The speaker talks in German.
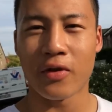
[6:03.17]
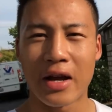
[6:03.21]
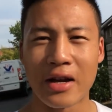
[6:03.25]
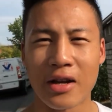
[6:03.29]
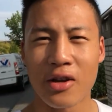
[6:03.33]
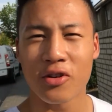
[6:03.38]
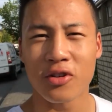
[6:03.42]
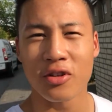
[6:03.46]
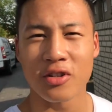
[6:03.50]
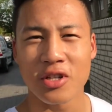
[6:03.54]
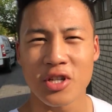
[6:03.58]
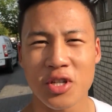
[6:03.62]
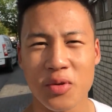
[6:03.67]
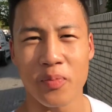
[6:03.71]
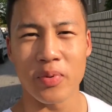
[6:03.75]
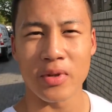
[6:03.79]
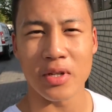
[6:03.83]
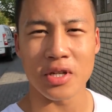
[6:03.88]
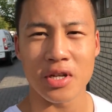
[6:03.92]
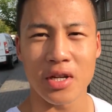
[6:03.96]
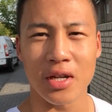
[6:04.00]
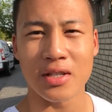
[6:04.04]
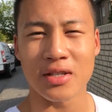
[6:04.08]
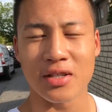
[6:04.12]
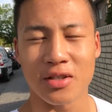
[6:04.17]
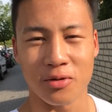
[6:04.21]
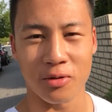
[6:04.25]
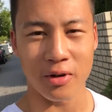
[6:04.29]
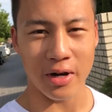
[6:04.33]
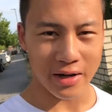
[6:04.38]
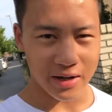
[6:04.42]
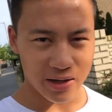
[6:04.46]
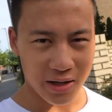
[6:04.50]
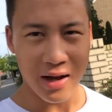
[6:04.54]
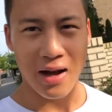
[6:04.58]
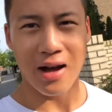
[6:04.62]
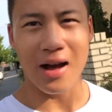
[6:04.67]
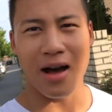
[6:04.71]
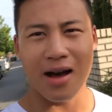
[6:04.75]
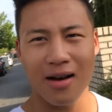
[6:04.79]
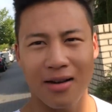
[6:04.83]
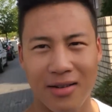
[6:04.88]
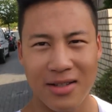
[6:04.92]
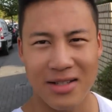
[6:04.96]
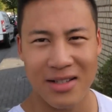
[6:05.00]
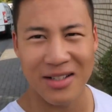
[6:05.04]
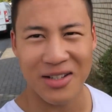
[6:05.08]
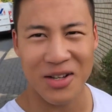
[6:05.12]
Wie angekündigt, bin ich jetzt ready.
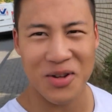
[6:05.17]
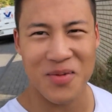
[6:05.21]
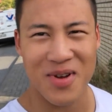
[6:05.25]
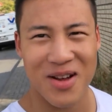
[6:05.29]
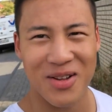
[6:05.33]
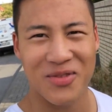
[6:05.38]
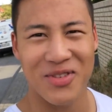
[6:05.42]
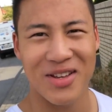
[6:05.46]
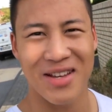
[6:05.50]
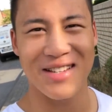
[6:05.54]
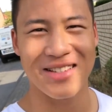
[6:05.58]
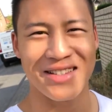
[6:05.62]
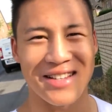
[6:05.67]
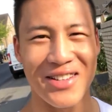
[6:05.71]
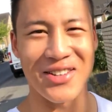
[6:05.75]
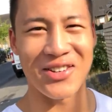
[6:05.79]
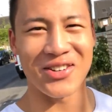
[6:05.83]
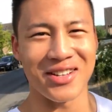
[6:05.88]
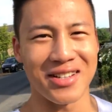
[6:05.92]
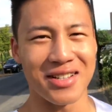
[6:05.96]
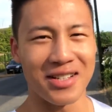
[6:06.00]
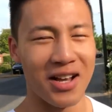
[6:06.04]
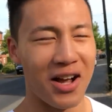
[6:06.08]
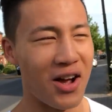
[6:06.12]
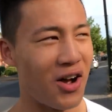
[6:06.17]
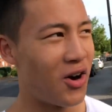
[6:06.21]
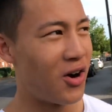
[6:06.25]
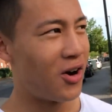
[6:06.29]
Haare sind gemacht, wie ihr sehen könnt.